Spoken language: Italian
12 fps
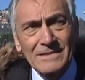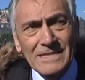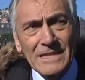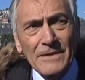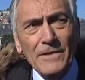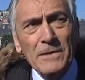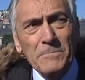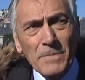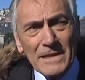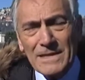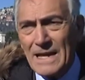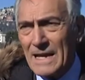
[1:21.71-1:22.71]
si deve
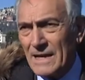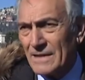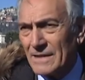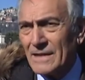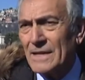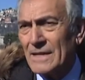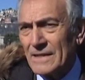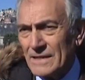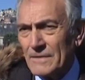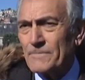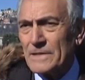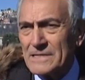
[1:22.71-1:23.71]
impegnare
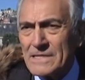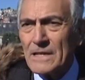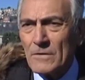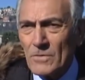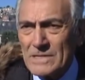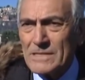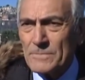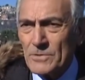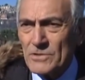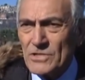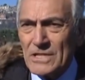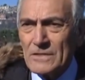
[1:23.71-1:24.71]
nel far sì che questi
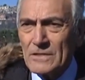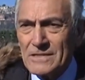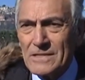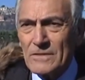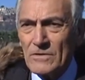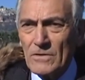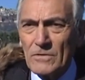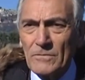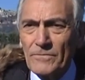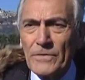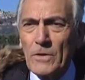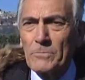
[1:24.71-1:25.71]
progetti siano
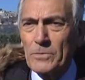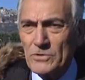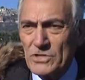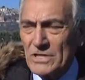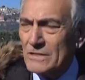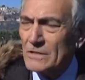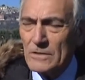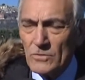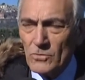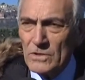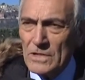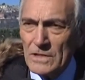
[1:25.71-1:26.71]
non progetti di
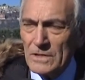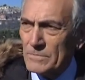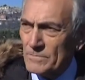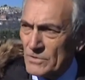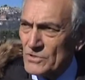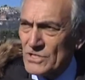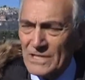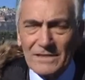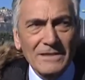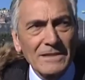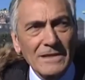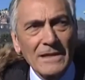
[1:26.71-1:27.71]
routine,
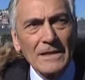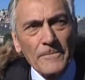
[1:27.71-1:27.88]
progetti